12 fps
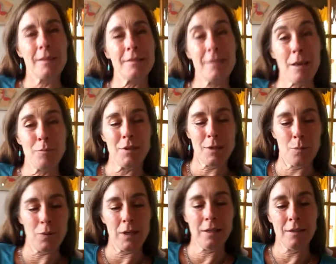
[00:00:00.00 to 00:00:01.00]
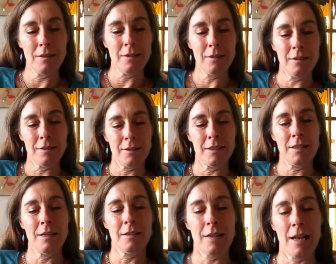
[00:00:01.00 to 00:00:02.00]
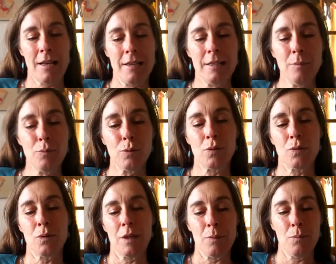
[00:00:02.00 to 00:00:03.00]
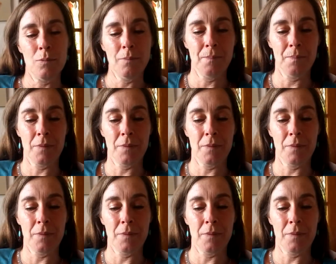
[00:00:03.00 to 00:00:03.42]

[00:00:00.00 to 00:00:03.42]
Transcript: Sie haben mich gebeten, hier einen kleinen Input zu geben,